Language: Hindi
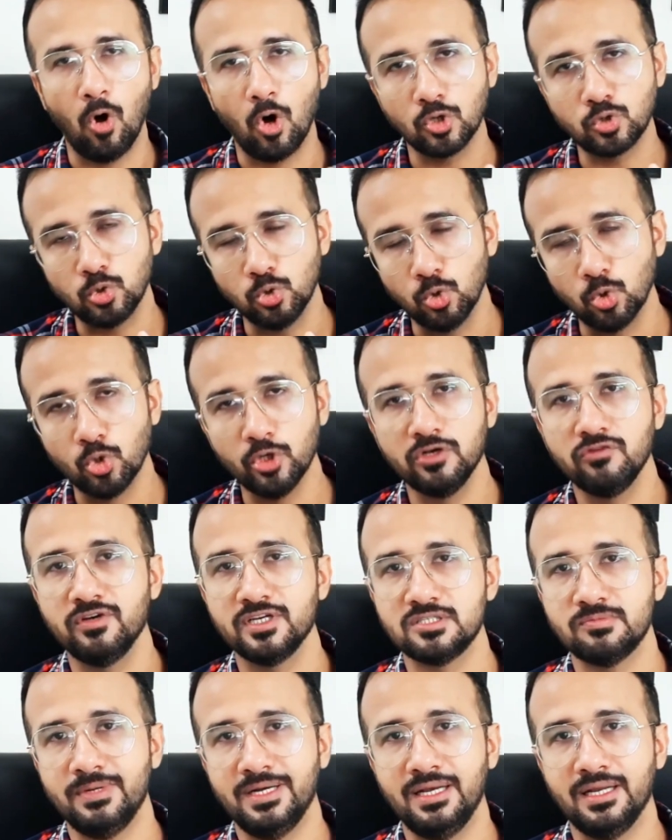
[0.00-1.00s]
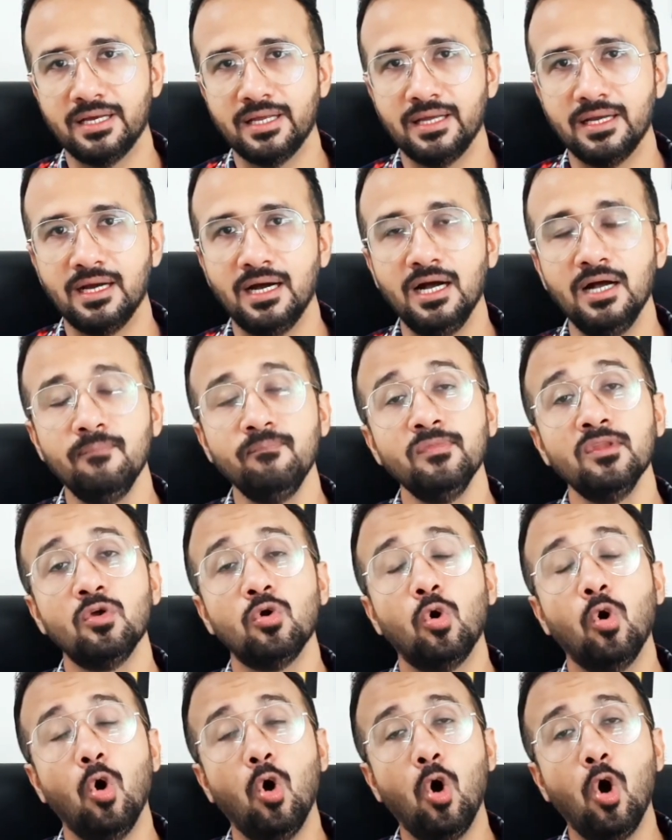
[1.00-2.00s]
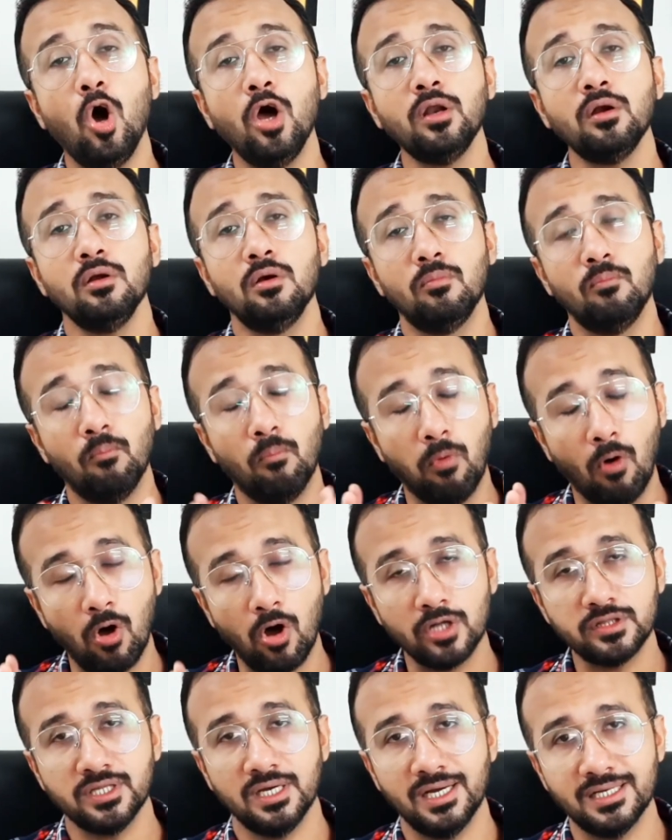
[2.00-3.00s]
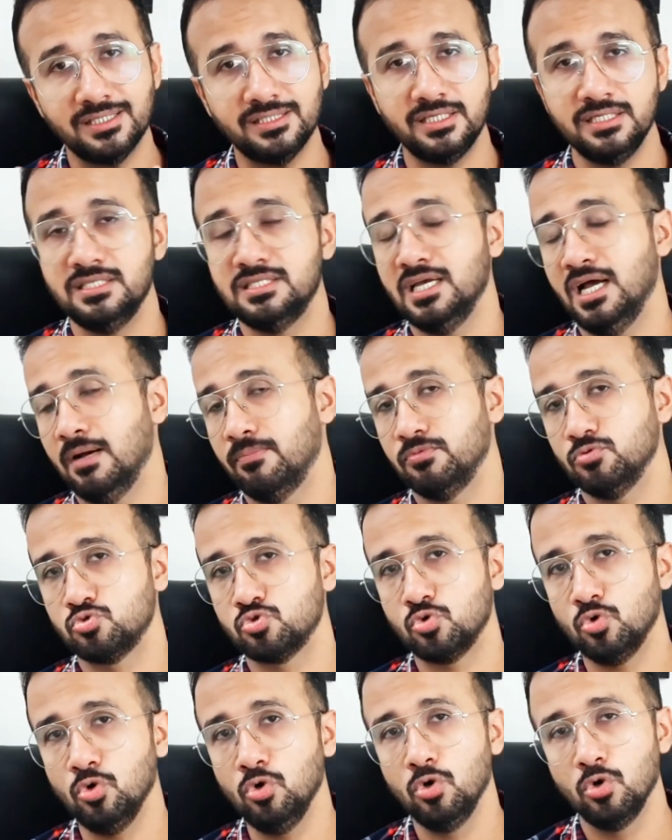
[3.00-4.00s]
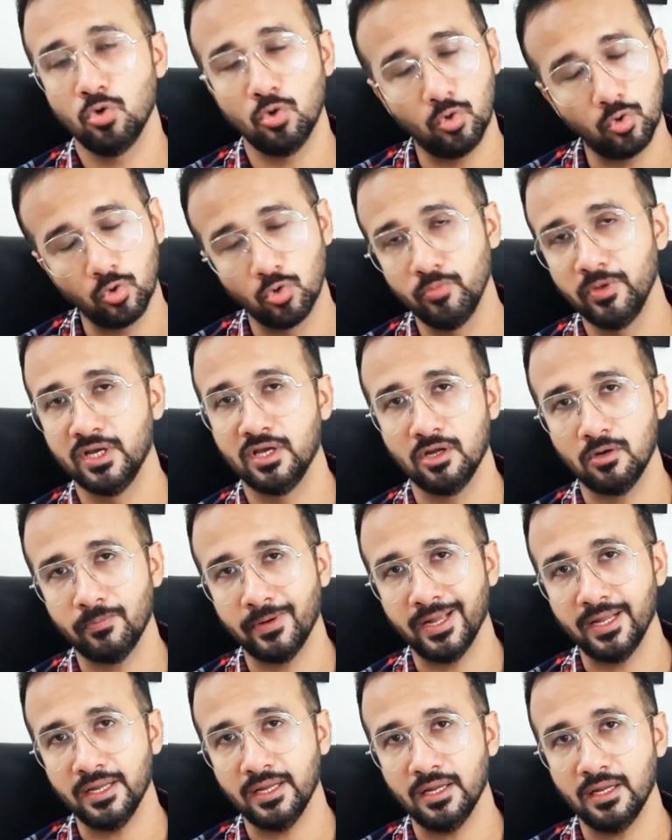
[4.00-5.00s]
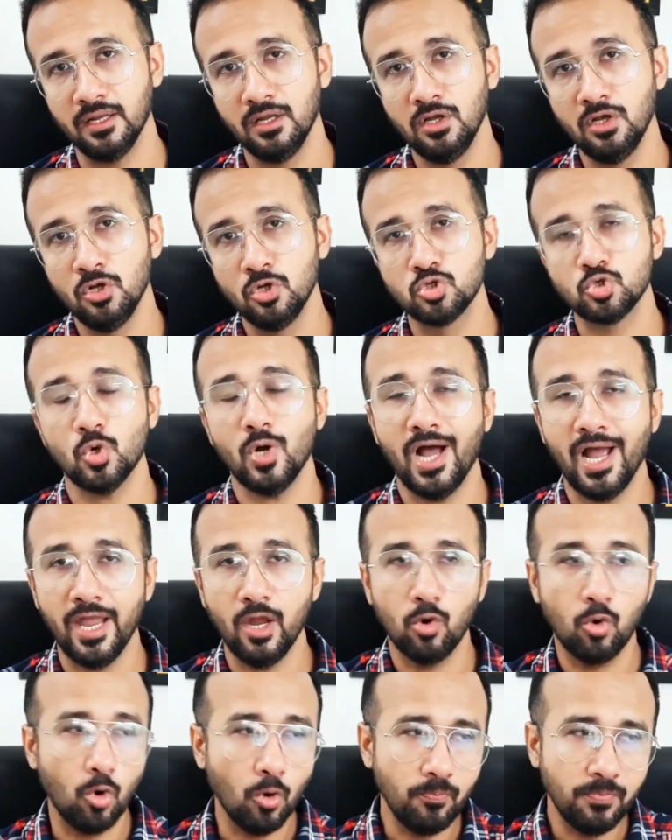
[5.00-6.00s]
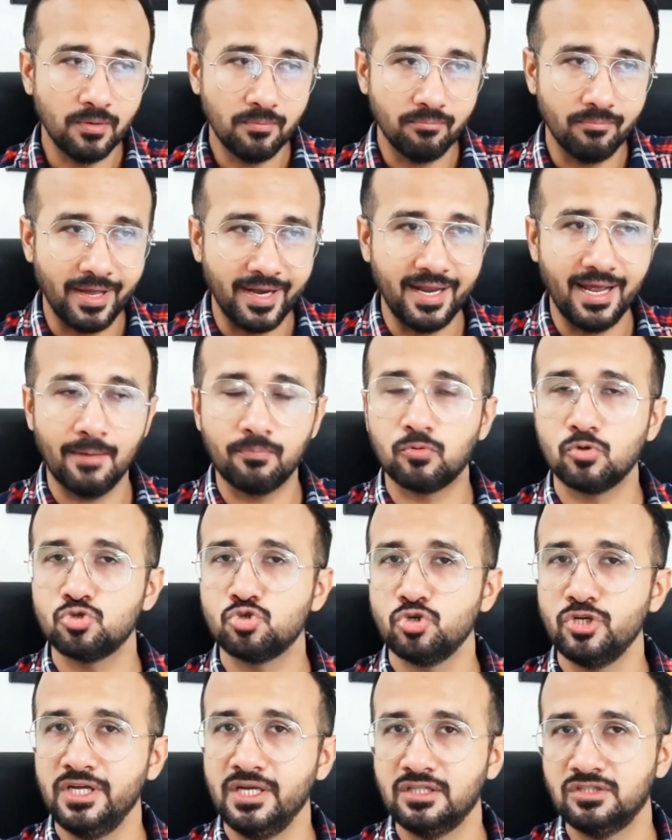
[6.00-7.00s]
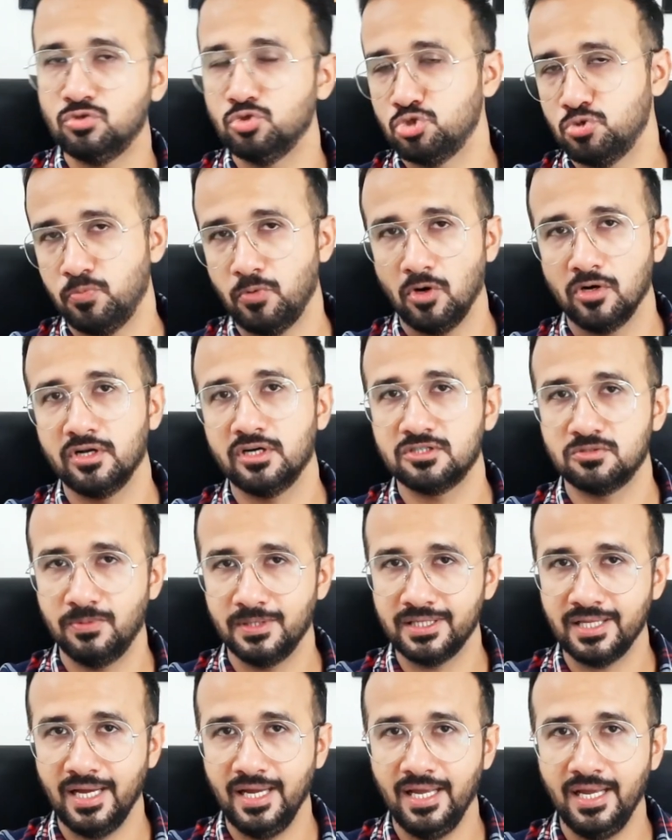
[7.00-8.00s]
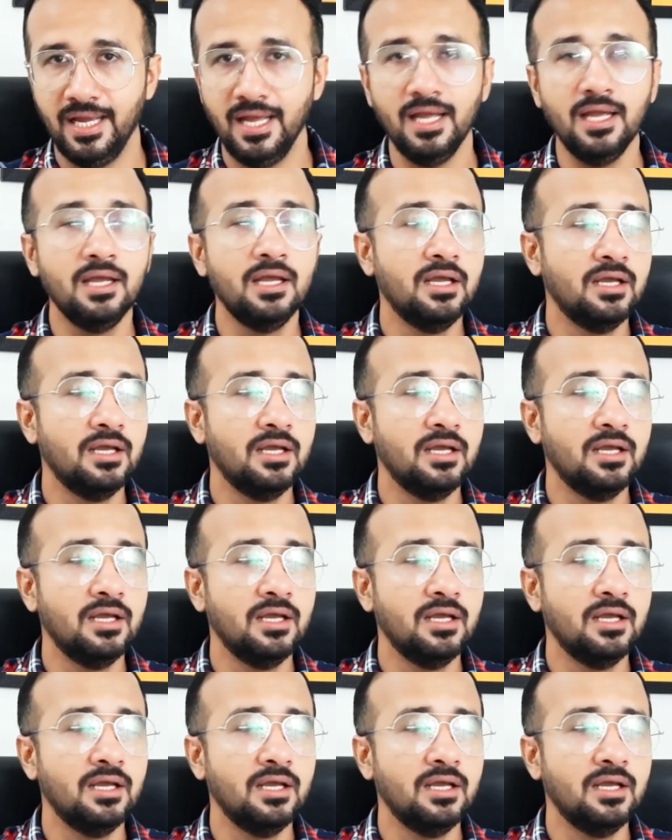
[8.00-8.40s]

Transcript: बहुत लो इन्वेस्टमेंट लगेगा और बहुत अच्छे से आप उसको ग्रो भी कर पाएंगे सो आई होप मैंने आपको जो ये कुछ प्रोडक्ट्स बताए हैं